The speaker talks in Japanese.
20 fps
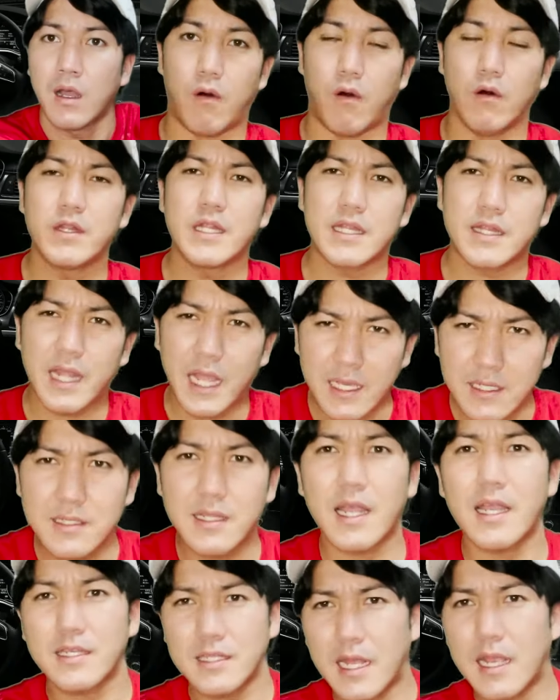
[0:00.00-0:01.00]
ほんで、大
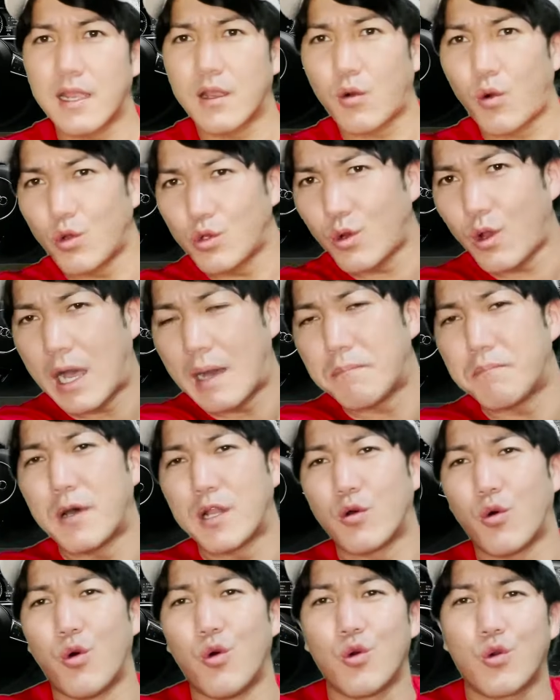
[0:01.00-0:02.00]
体ね、この葉っぱ
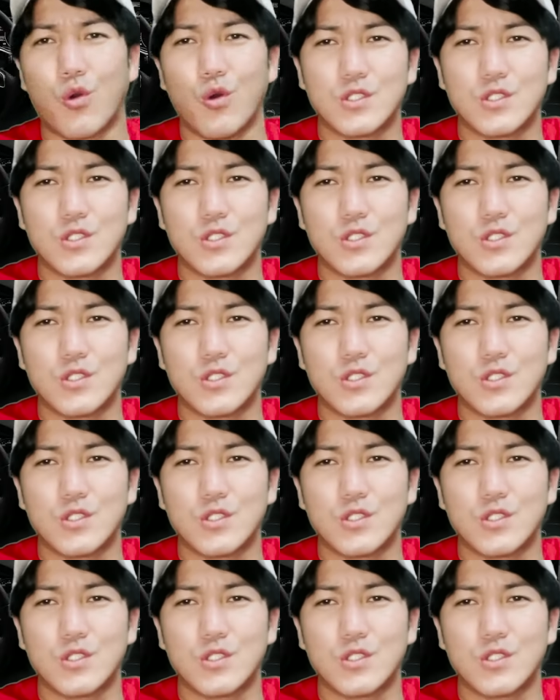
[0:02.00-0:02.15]
の芳